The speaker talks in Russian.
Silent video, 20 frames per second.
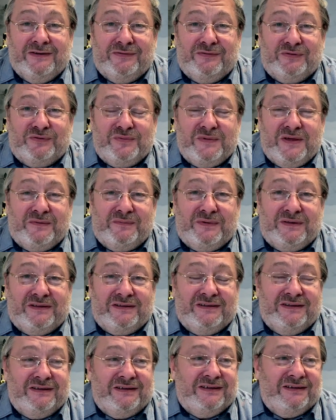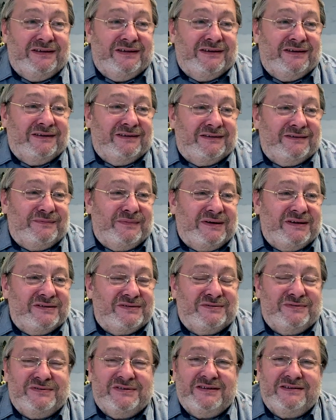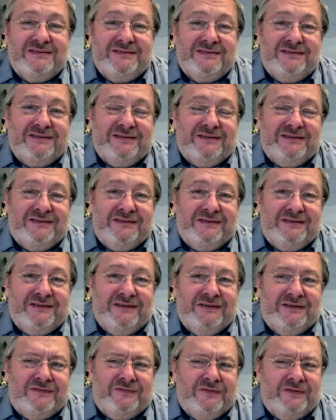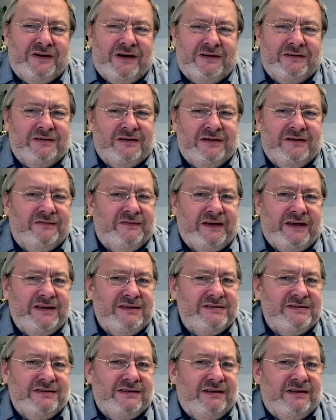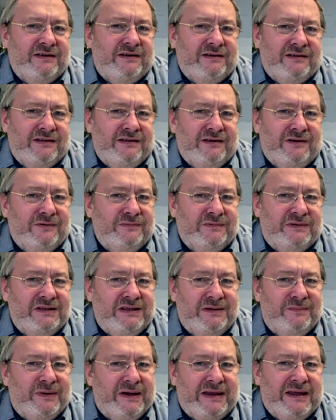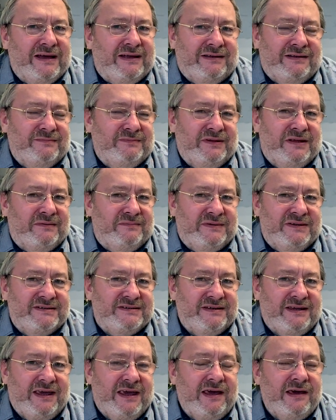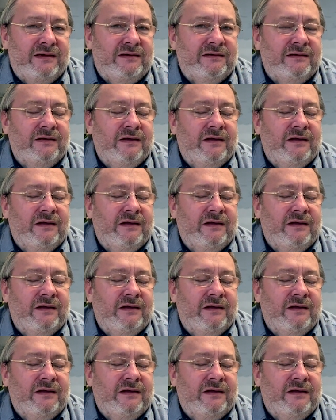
Вот у меня молодые мои студенты говорят, вы как-то говорите на каком-то непонятном нам языке.